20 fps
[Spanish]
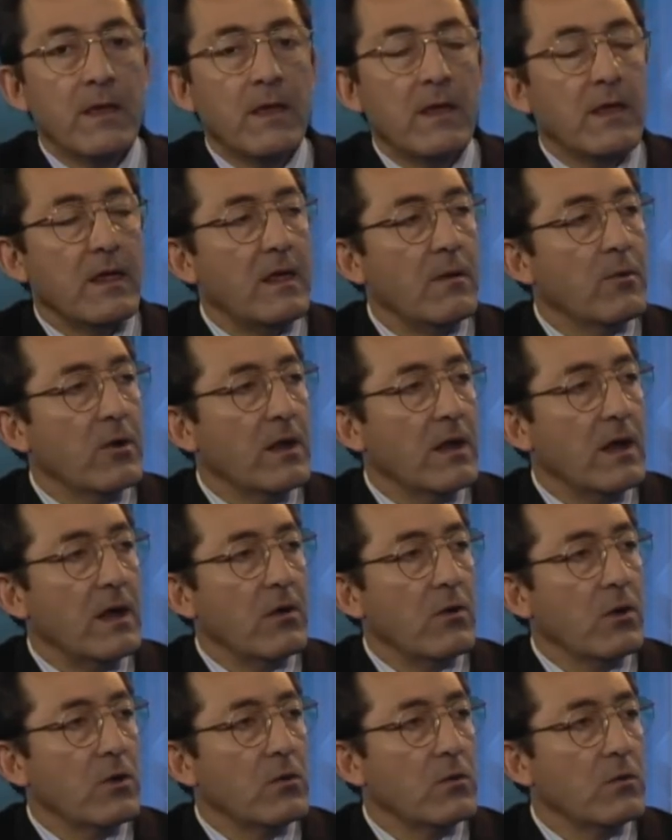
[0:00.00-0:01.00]
Y por el
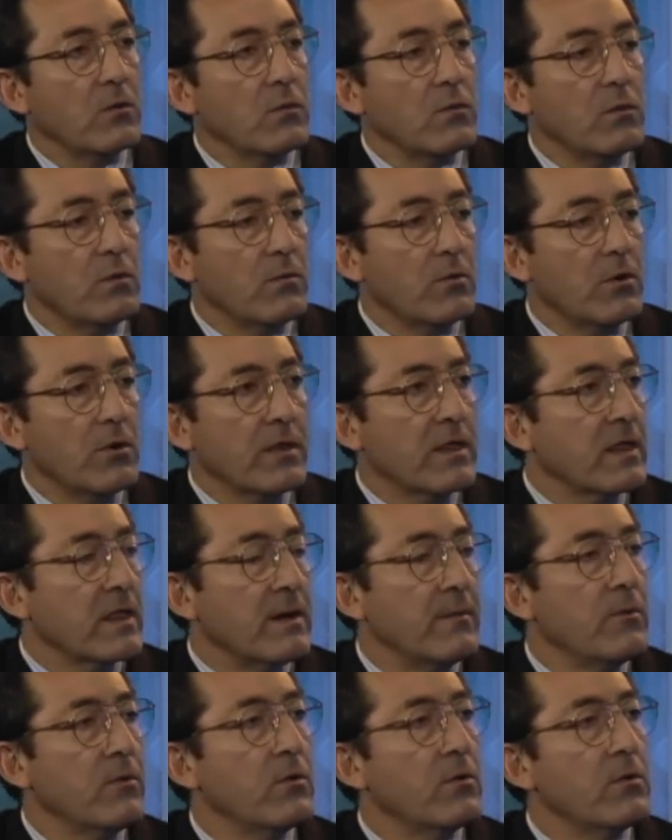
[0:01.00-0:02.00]
lado del consumo,
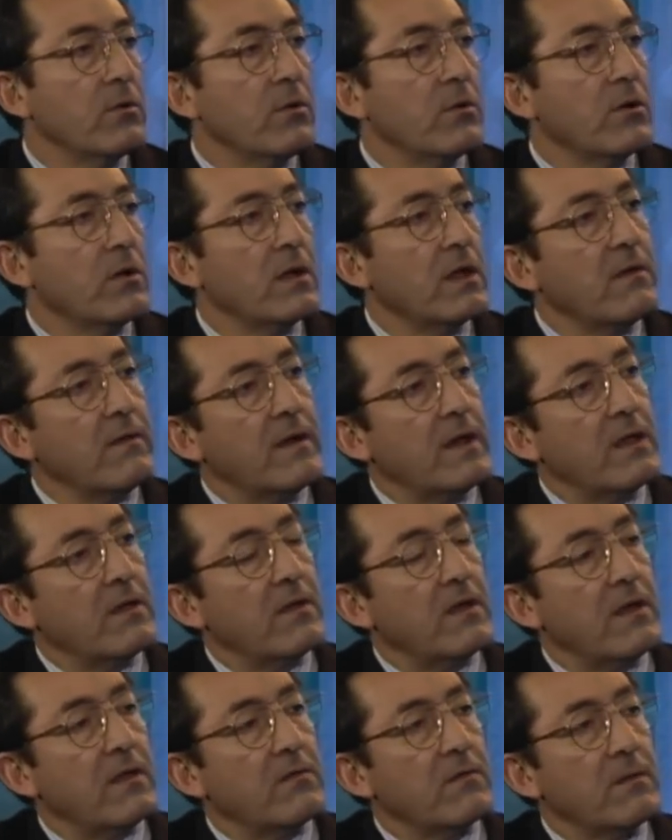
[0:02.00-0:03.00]
estamos con niveles
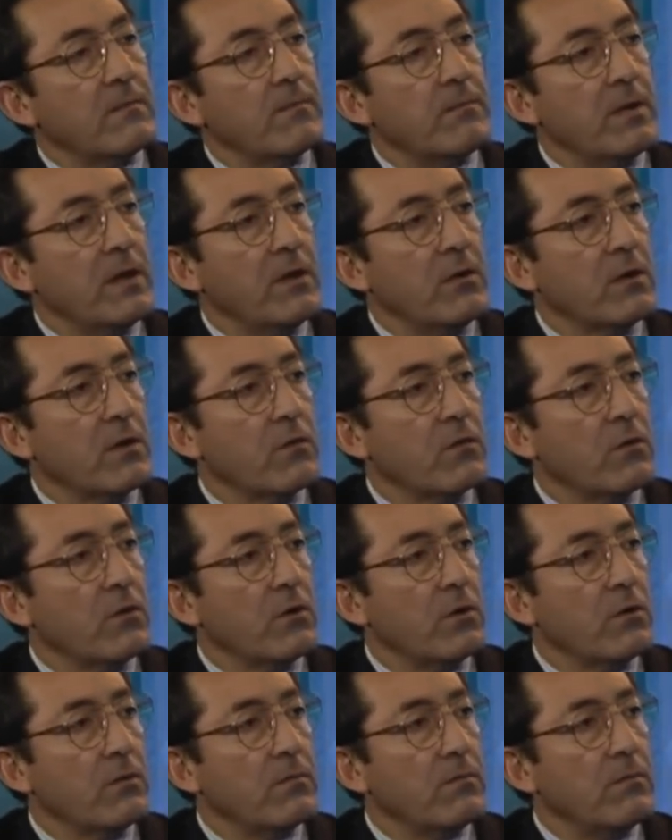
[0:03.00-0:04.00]
de desempleo que
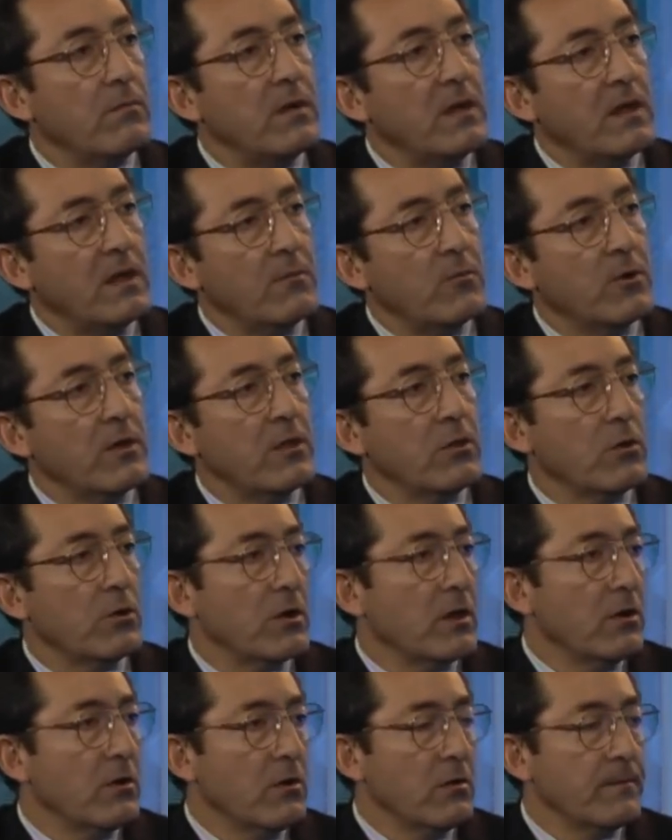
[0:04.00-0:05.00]
son mínimos
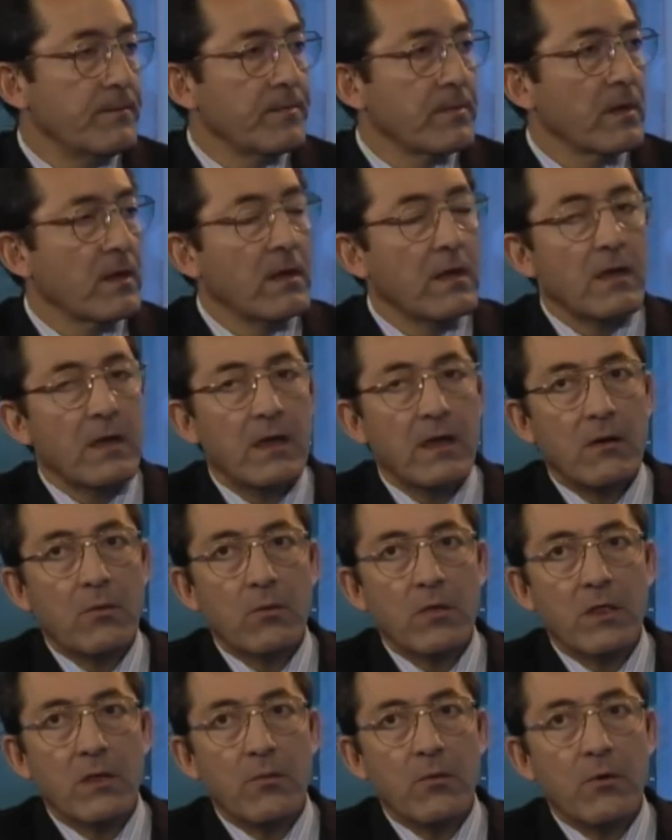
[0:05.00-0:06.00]
históricos, el
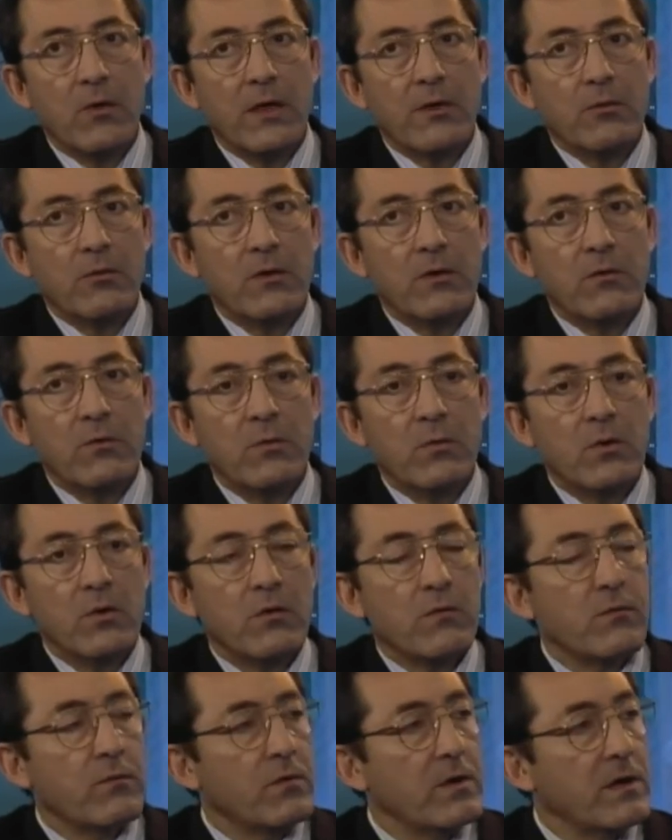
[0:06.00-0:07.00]
último dato de
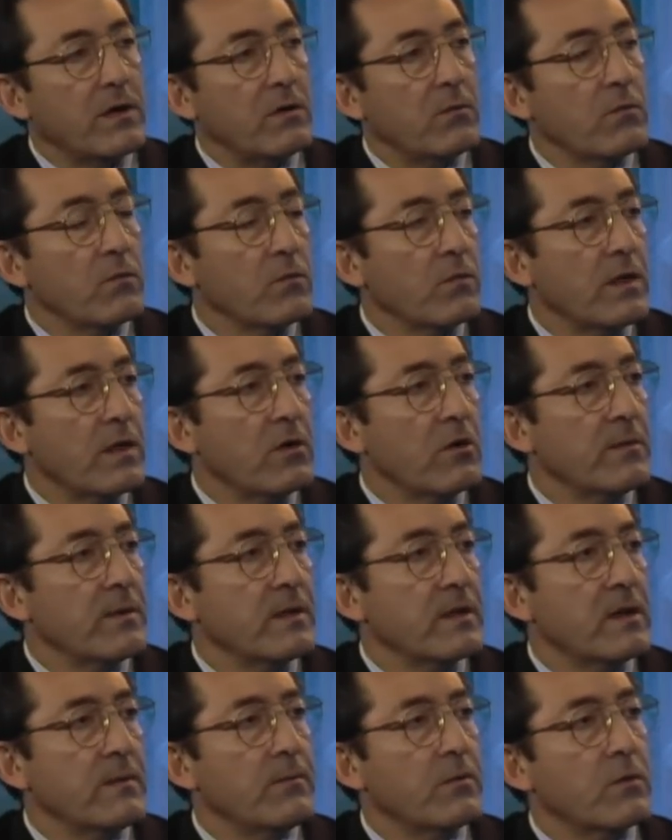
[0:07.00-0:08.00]
junio fue un
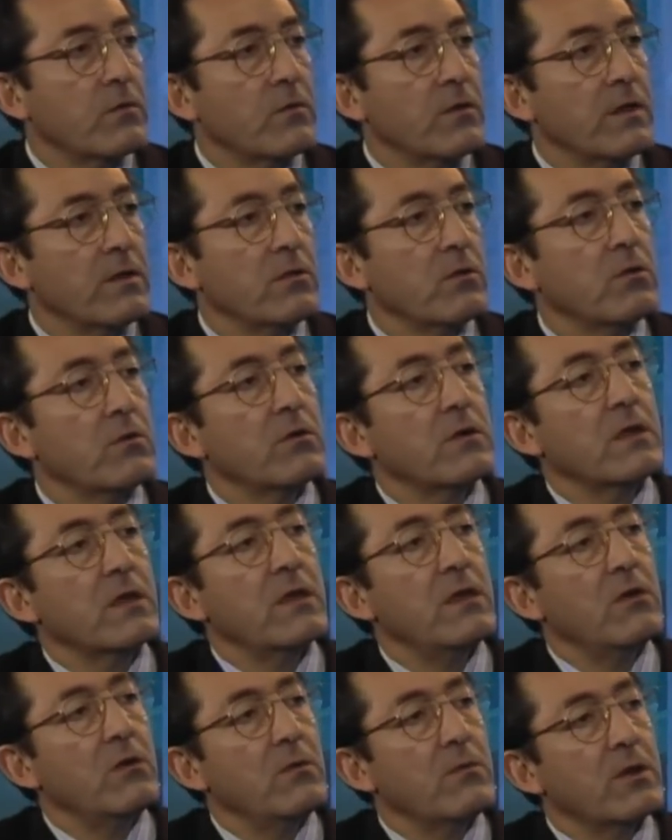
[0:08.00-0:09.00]
6,3%
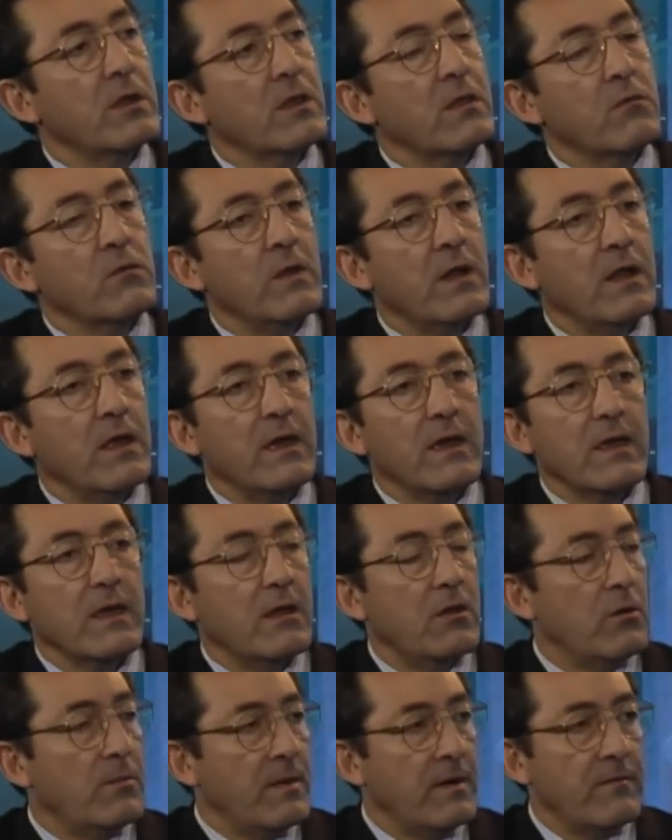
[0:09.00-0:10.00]
corregido por estacionalidad, que
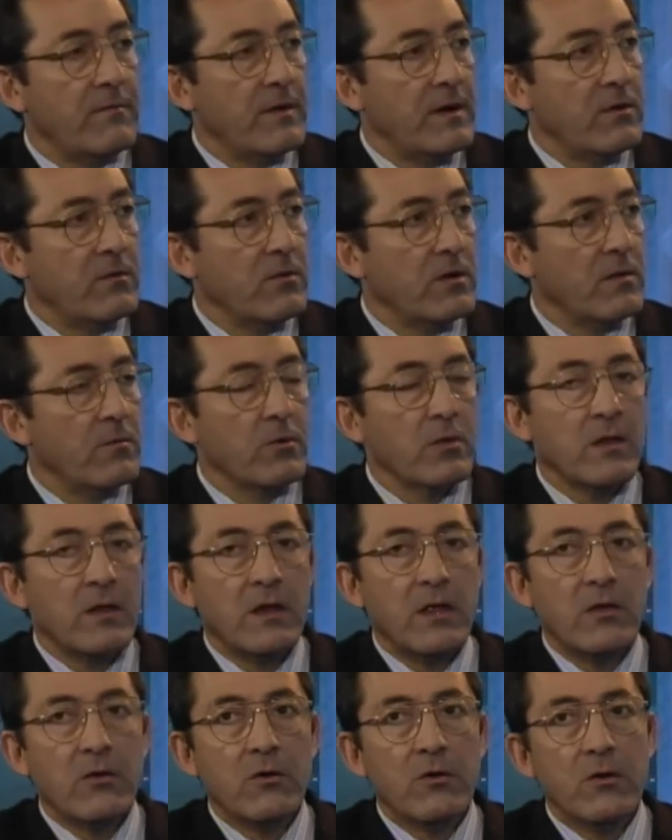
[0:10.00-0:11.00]
es lo más bajo que hemos
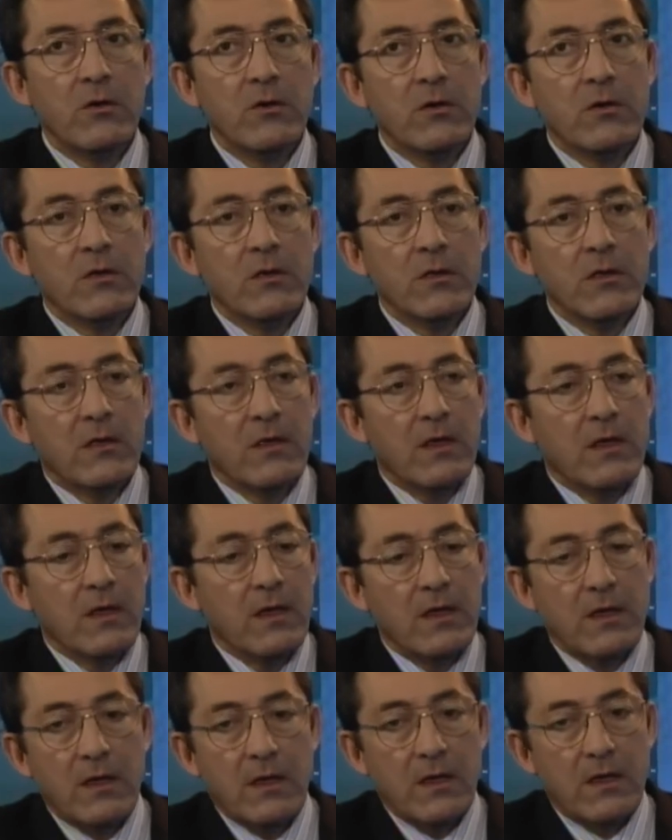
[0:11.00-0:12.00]
tenido
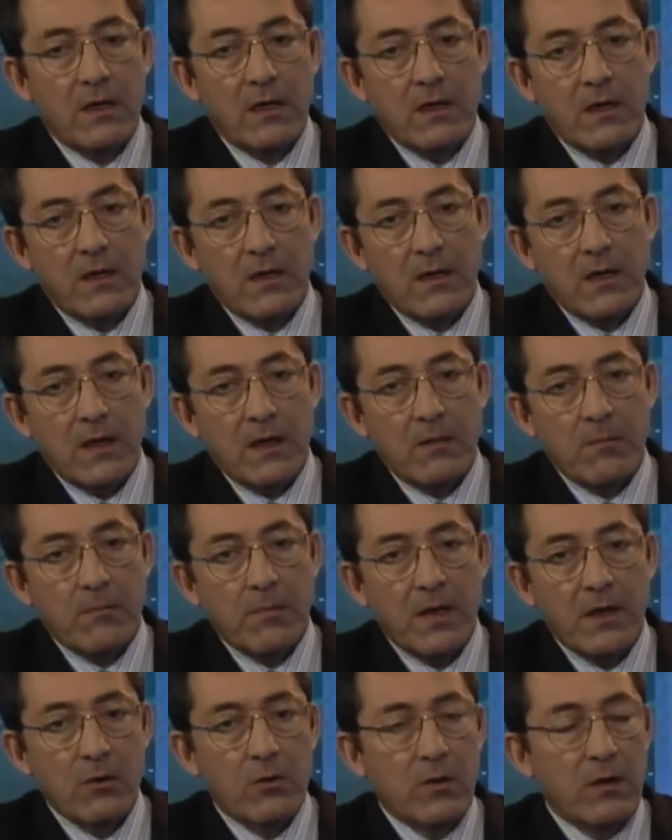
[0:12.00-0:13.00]
eh, al
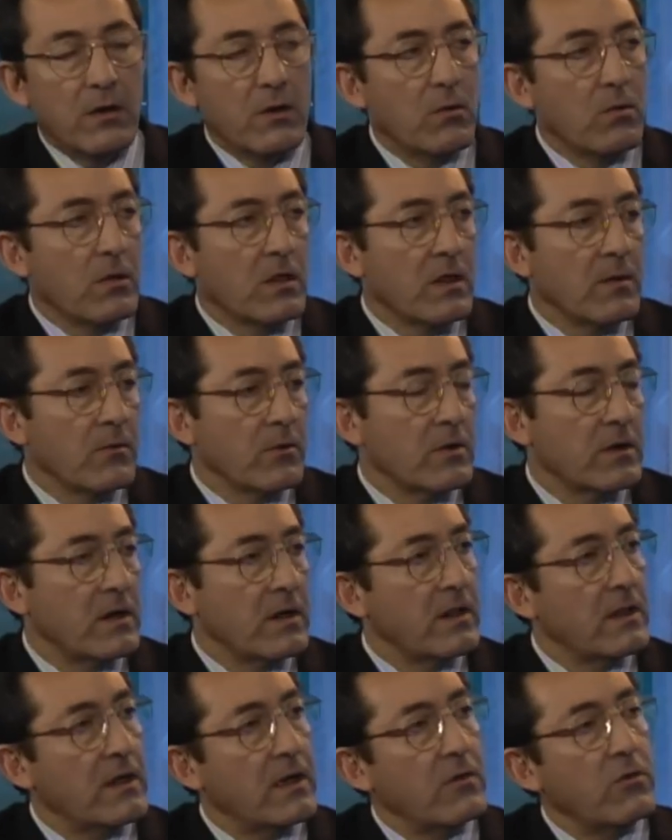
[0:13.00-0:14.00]
menos en los últimos
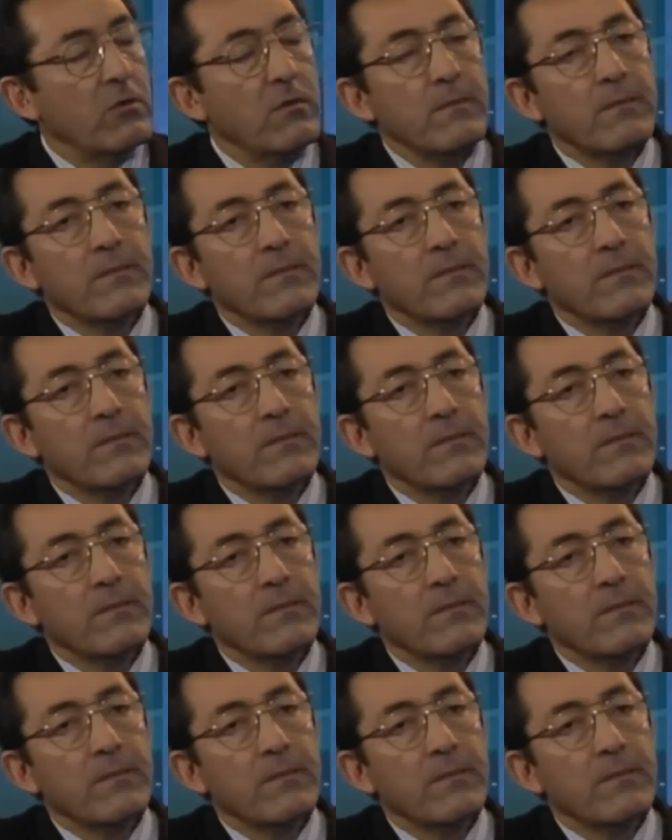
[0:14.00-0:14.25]
30 años.